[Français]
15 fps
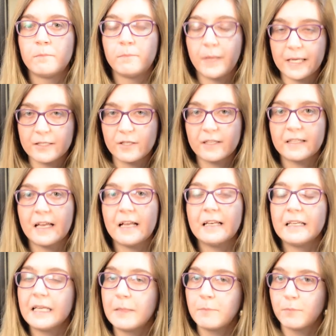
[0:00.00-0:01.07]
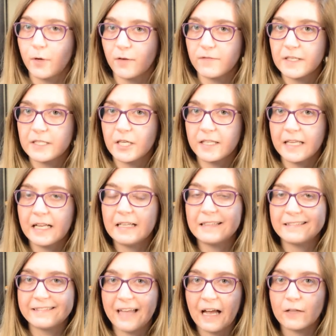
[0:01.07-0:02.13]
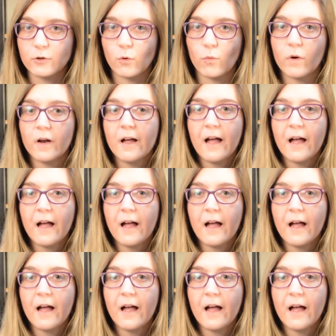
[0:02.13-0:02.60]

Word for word: personnel et professionnel d'Arnaud.